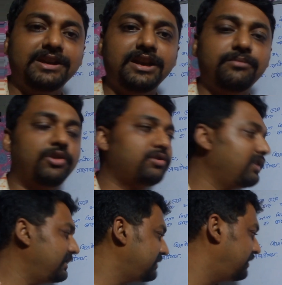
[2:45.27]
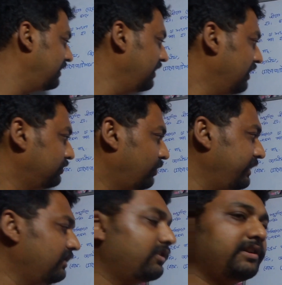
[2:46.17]
মেন্ডেলের মটর গাছের
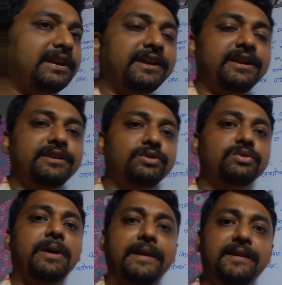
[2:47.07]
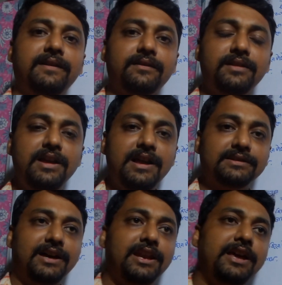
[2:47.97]
দৈর্ঘ্য রিলেটেড দুটো অ্যালিল
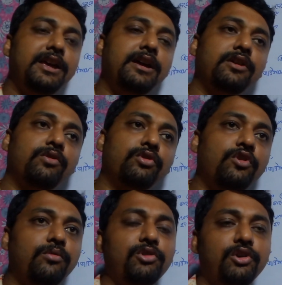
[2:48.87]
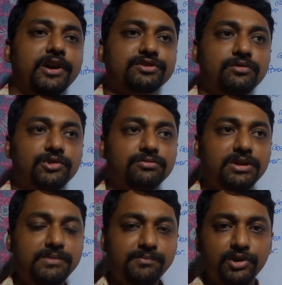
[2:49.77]
তাহলে কোনো হোমোলোগাস
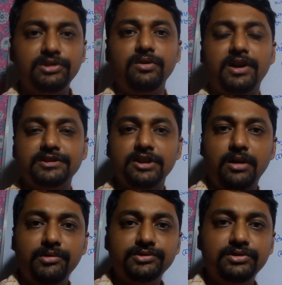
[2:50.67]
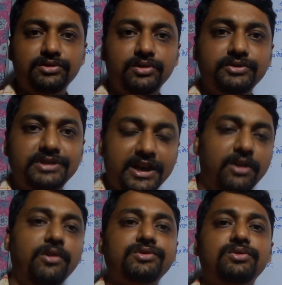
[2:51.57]
ক্রোমোজোমের বিপরীত লোকাসে অবস্থিত যে
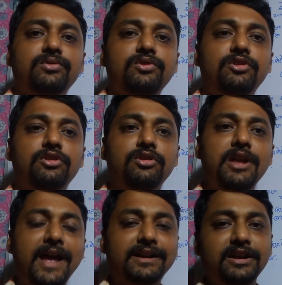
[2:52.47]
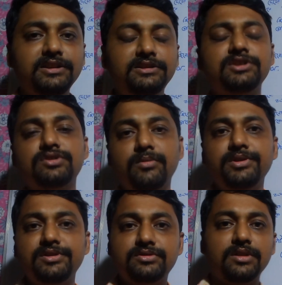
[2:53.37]
অংশগুলো একটা নির্দিষ্ট
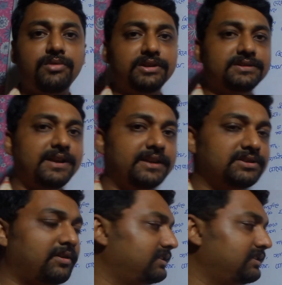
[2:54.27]
বৈশিষ্ট্যকে বোঝাতে সাহায্য